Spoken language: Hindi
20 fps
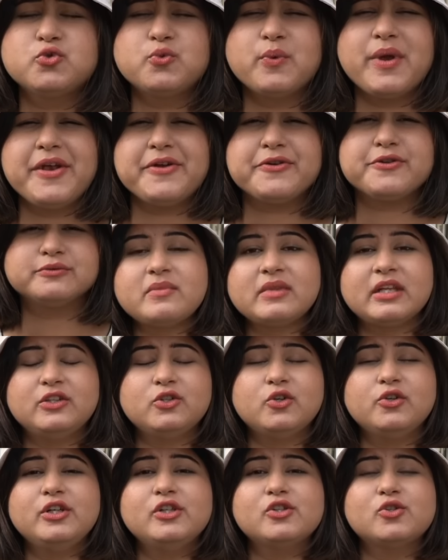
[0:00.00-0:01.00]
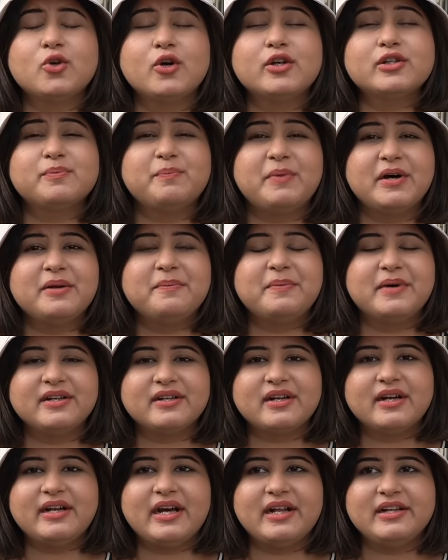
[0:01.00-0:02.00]
स्वीट इन्होंने सॉस भर भर
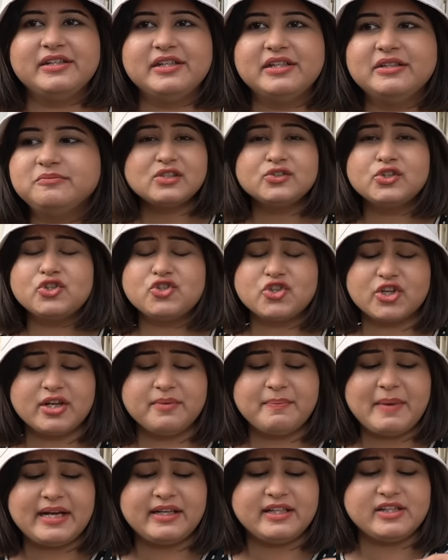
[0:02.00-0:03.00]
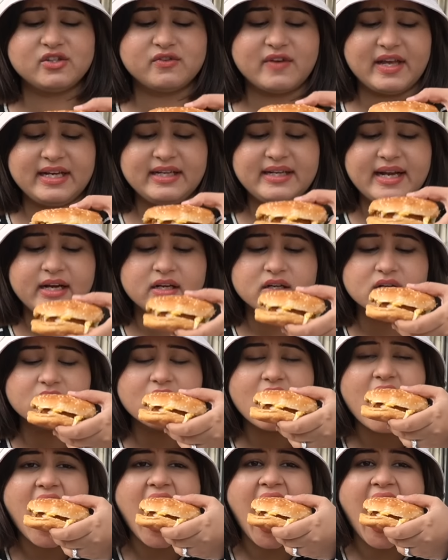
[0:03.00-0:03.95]
के डाली है द चिकन पैटी इज़ वेरी टेंडर